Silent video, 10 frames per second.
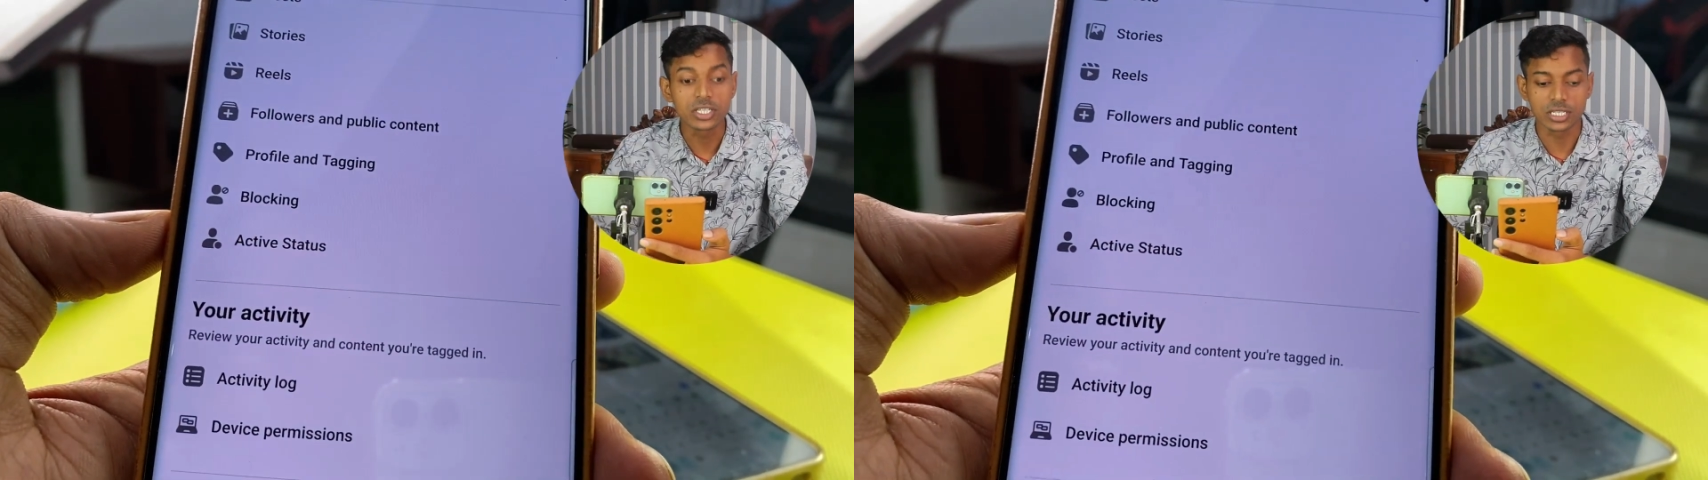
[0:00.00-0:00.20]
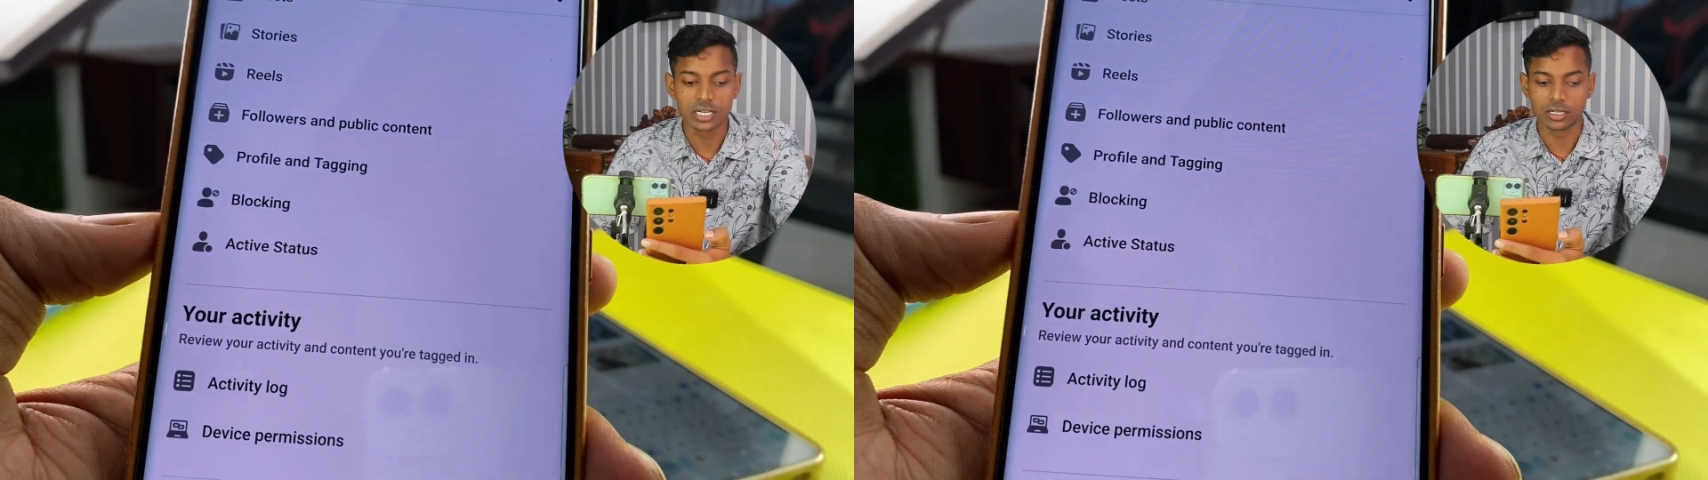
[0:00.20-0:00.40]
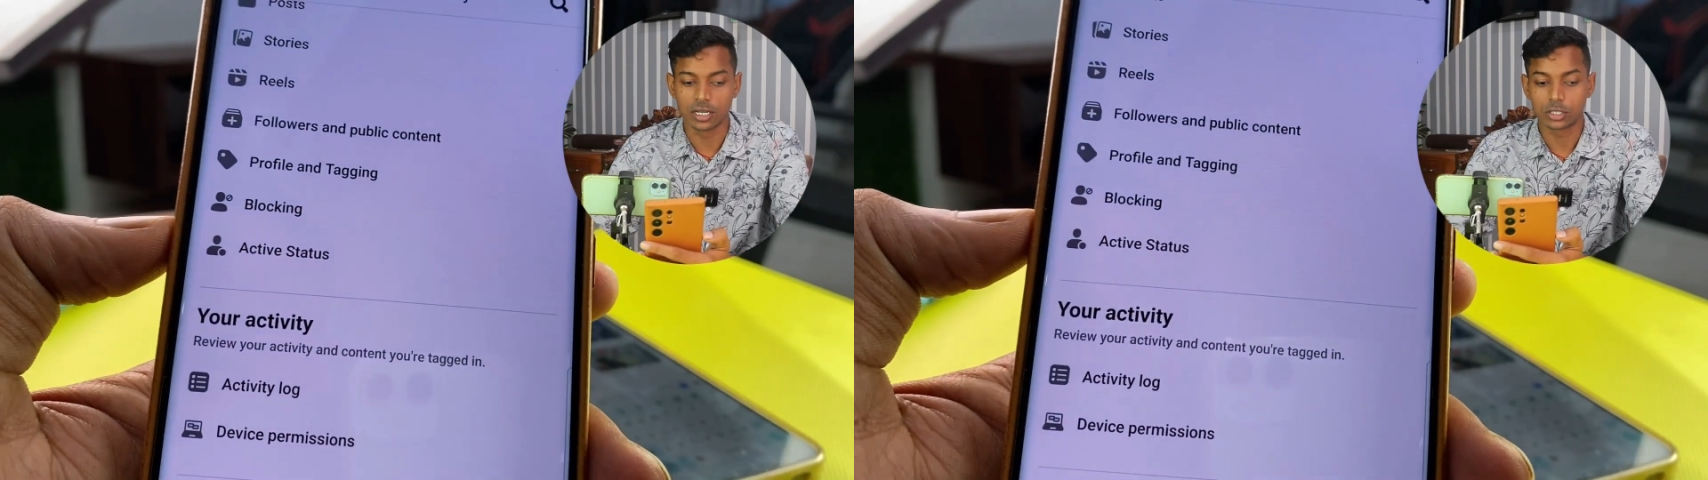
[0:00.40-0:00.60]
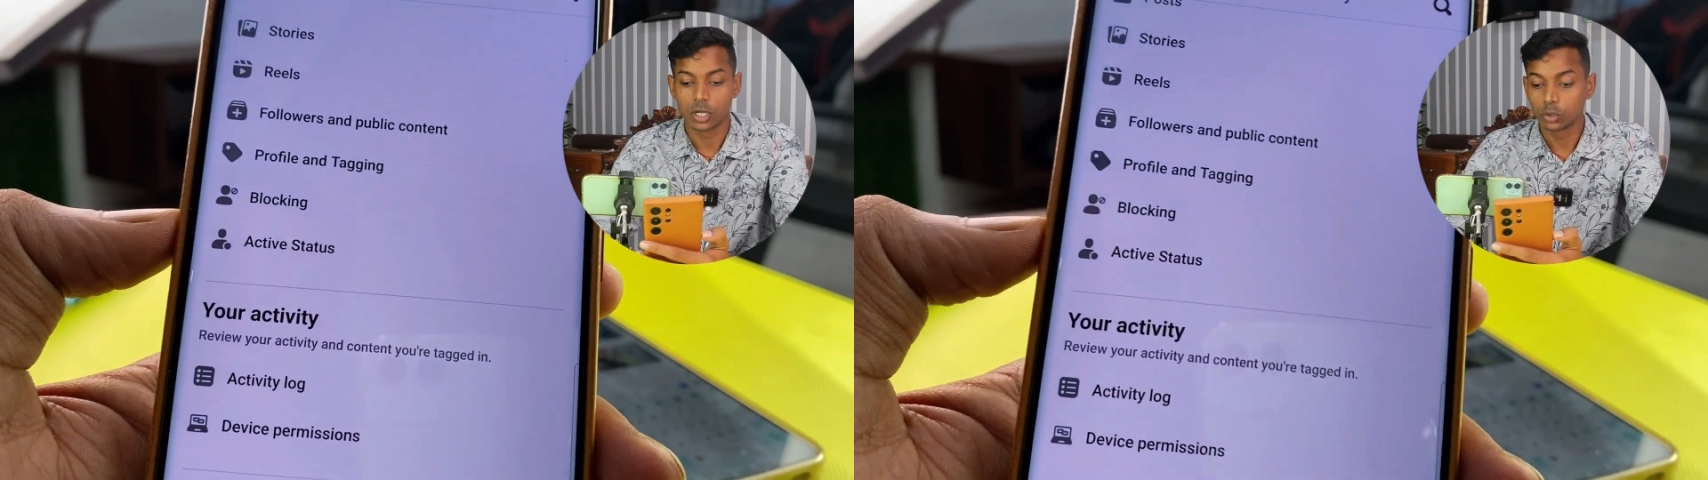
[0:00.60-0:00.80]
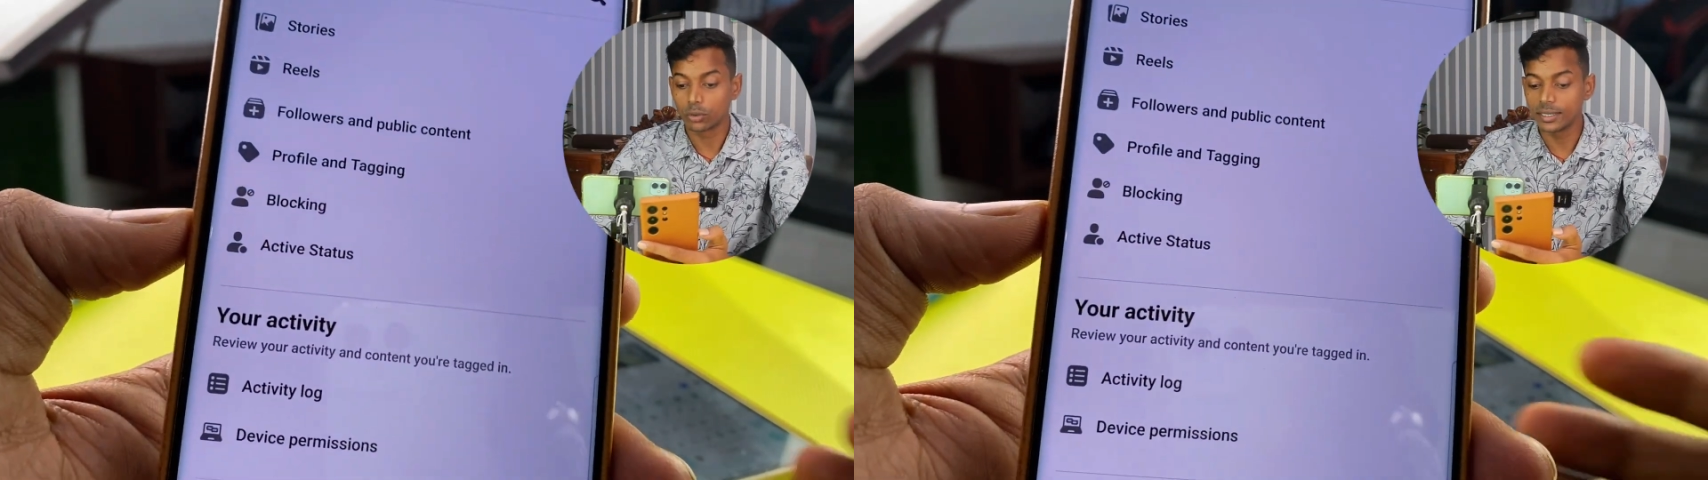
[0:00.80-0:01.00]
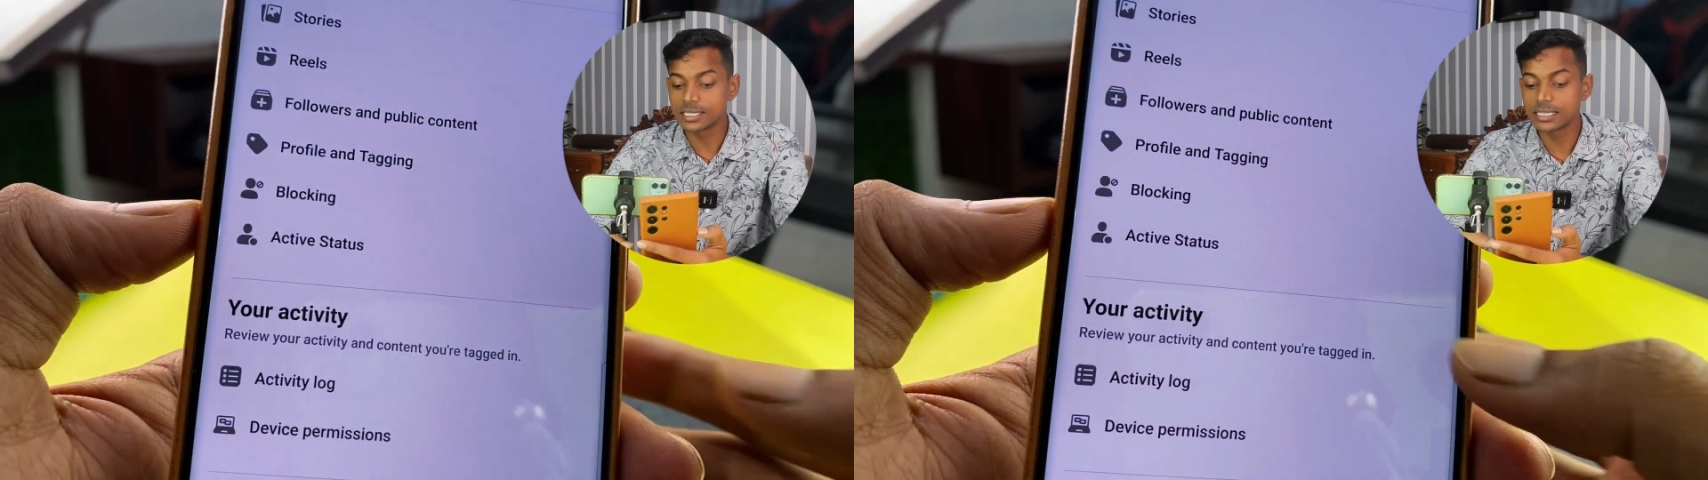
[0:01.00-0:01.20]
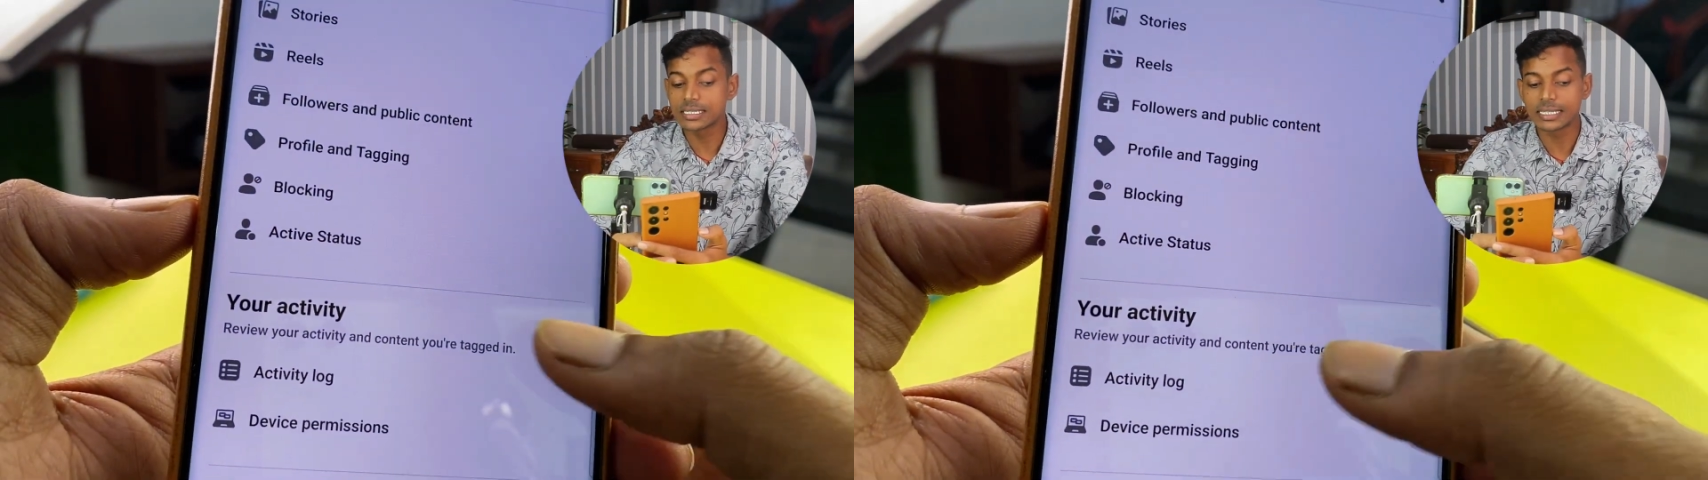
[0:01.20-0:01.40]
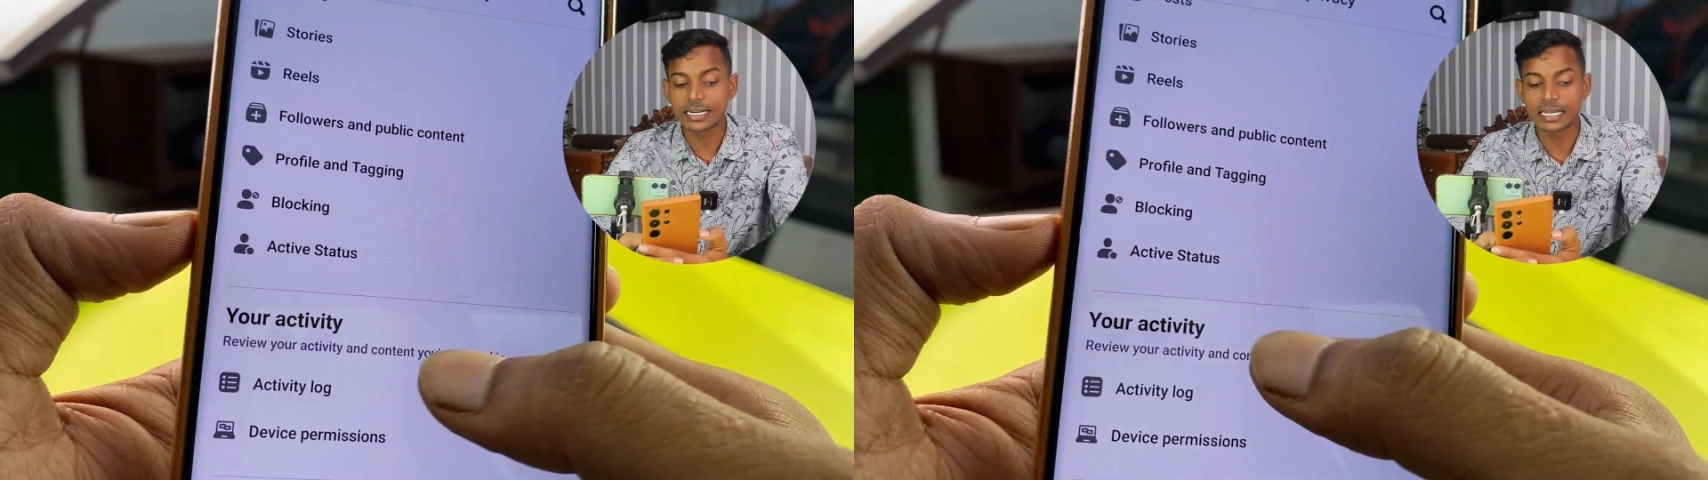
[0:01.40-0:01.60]
स्टेटस तो इसी
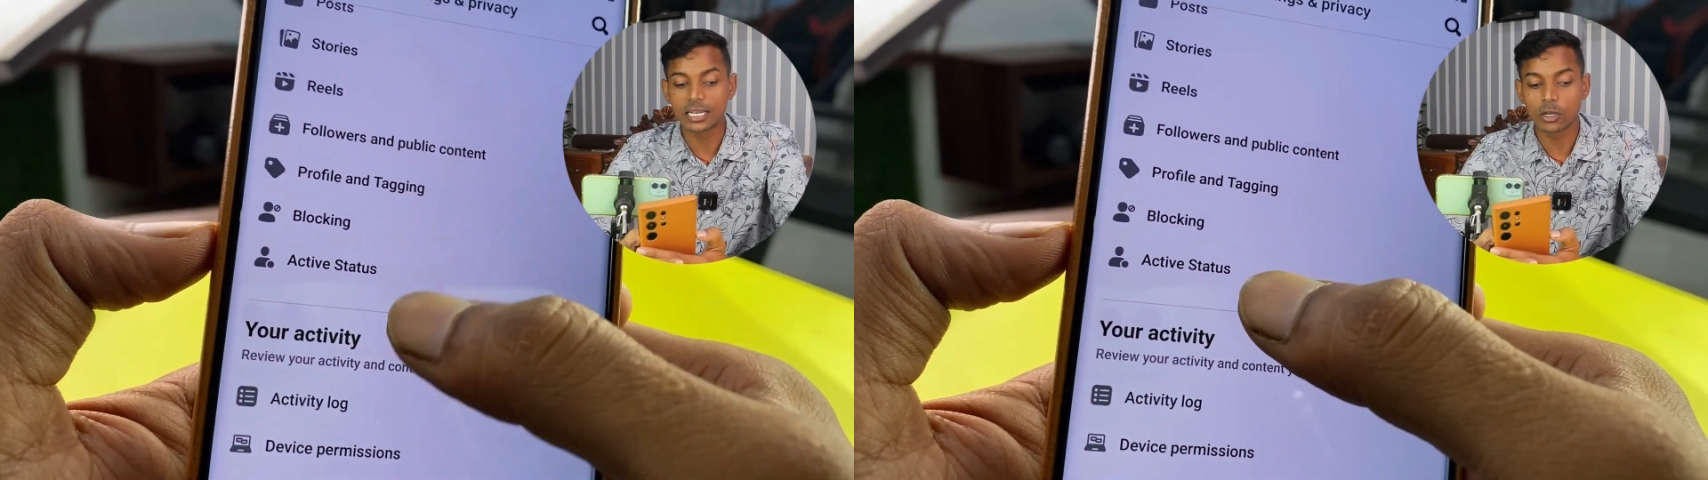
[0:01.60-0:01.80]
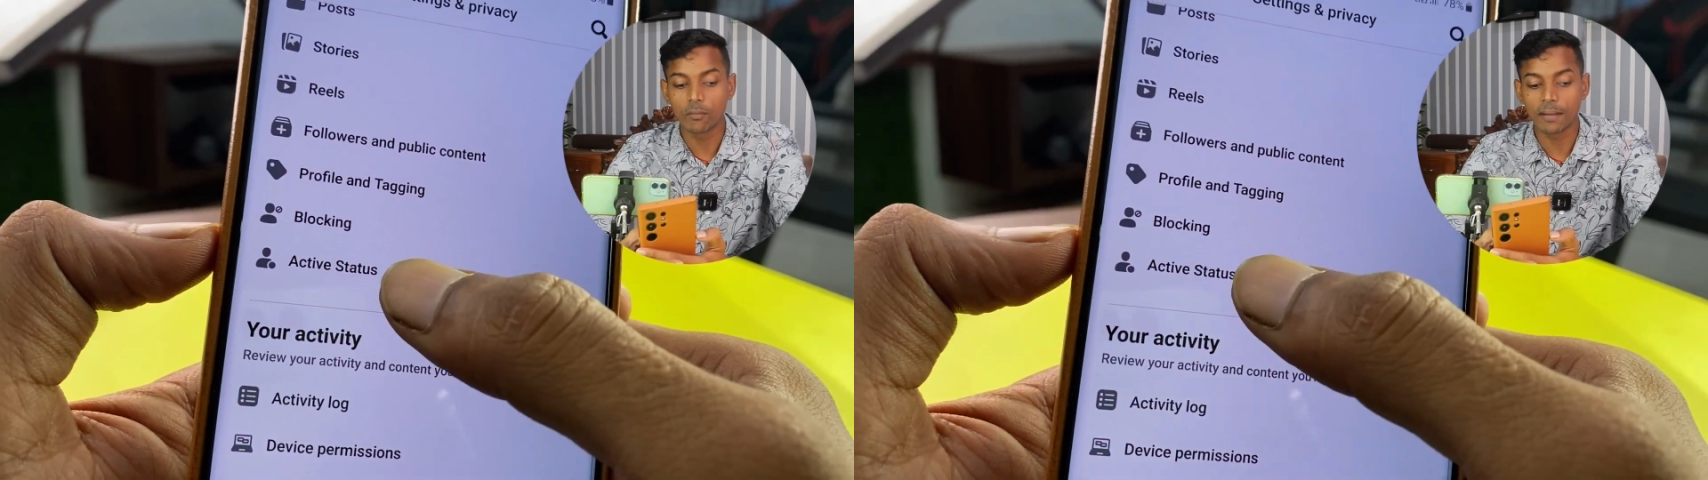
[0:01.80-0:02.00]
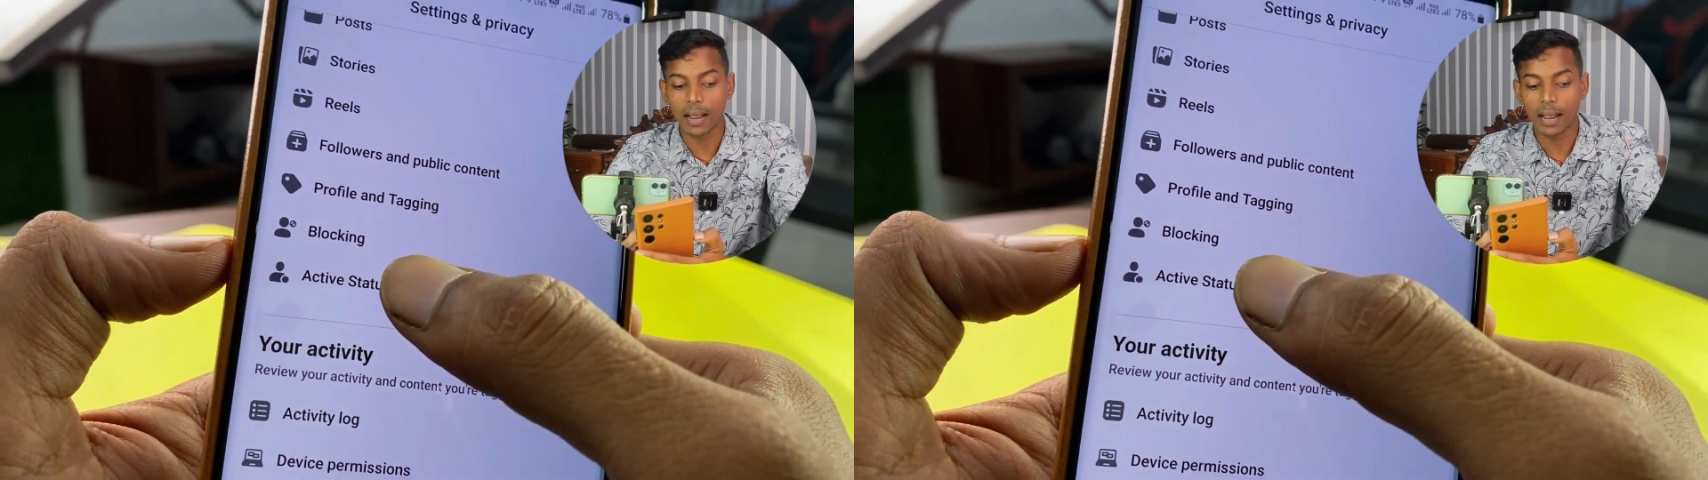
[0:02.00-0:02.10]
सेटिंग के ऊपर